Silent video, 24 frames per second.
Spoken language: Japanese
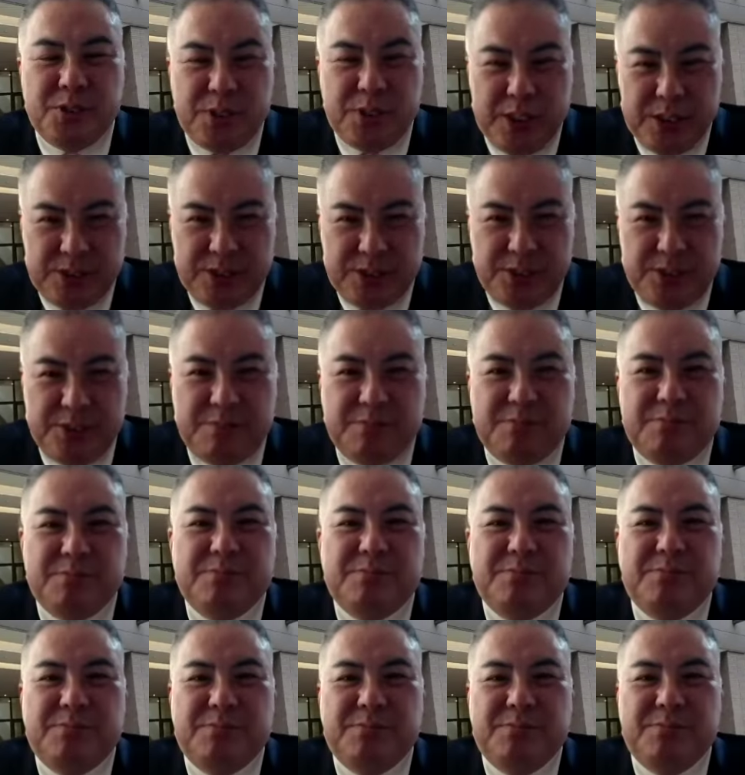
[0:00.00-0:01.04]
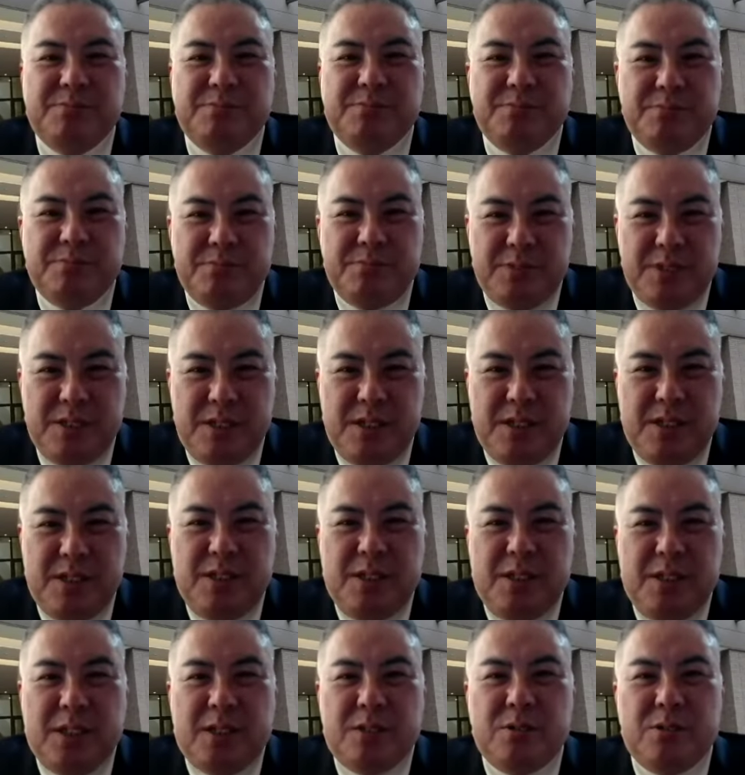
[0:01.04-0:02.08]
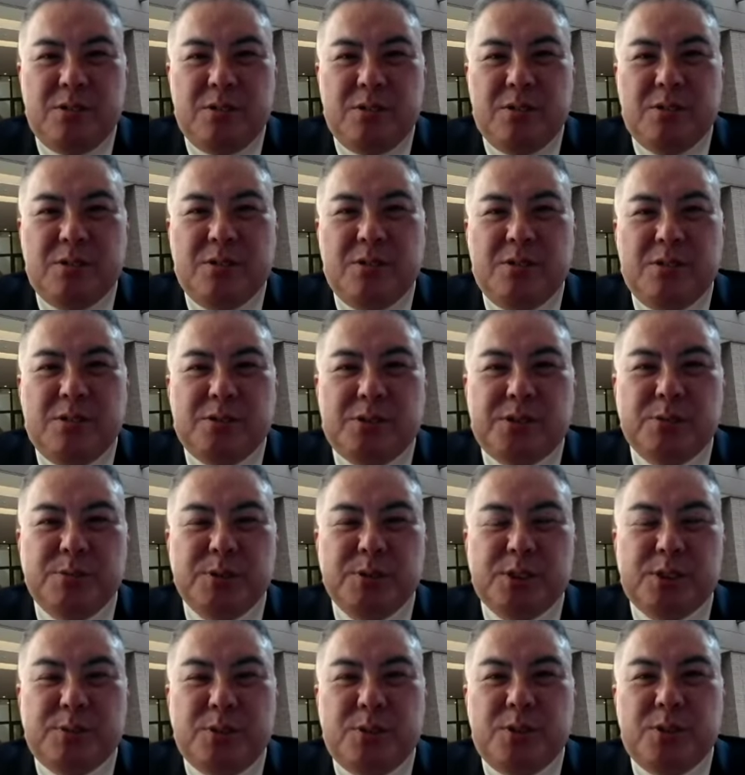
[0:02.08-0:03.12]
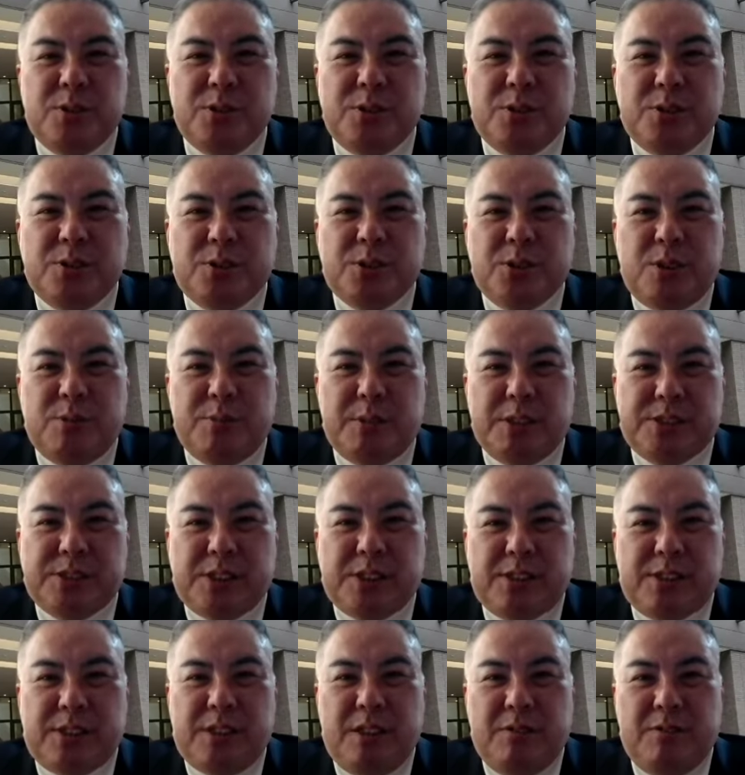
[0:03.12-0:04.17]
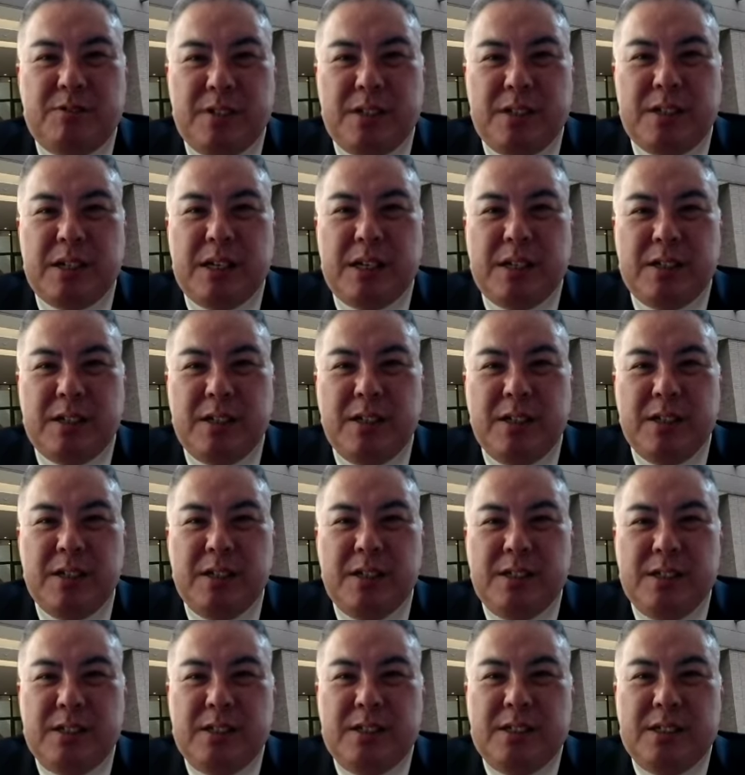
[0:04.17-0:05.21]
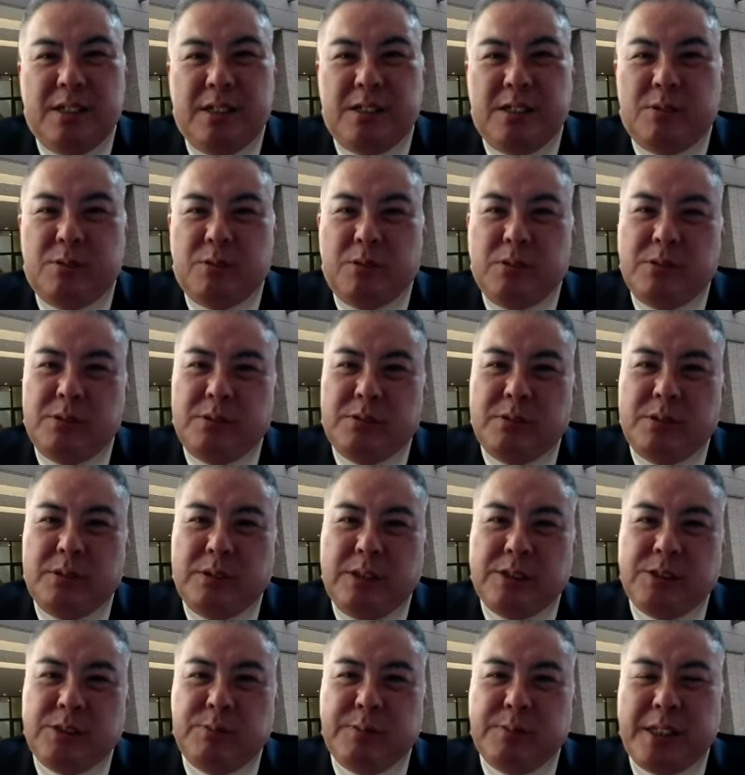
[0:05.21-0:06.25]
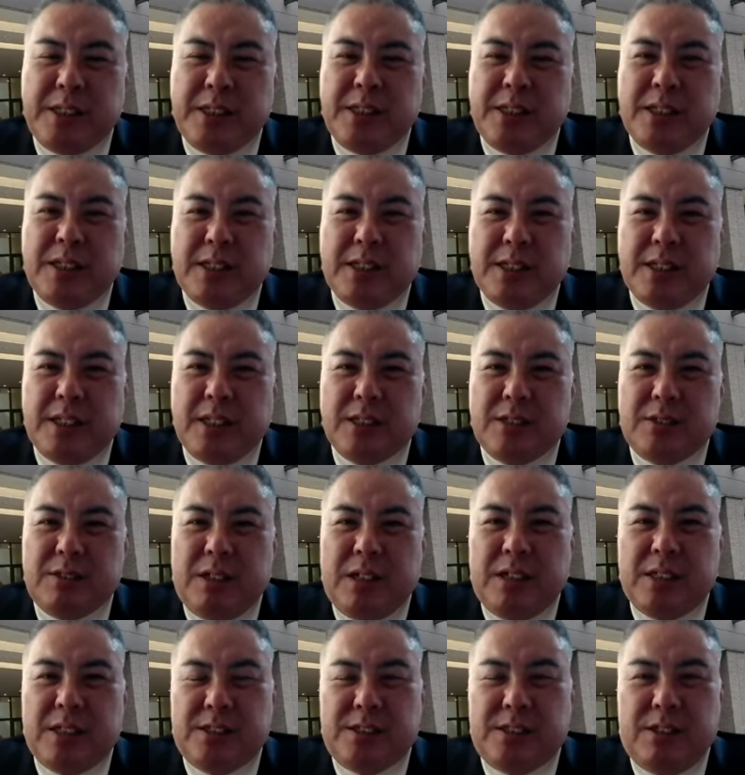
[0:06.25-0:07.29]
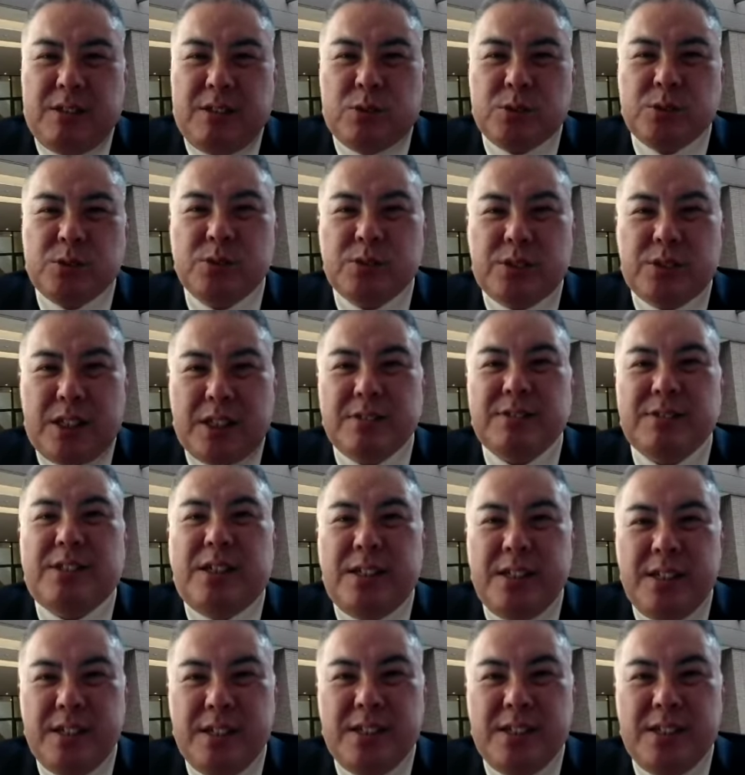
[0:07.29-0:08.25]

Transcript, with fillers: です。うん、あのそもそも北条時政っていうのはあ生まれてからの話ってほとんどなくてね。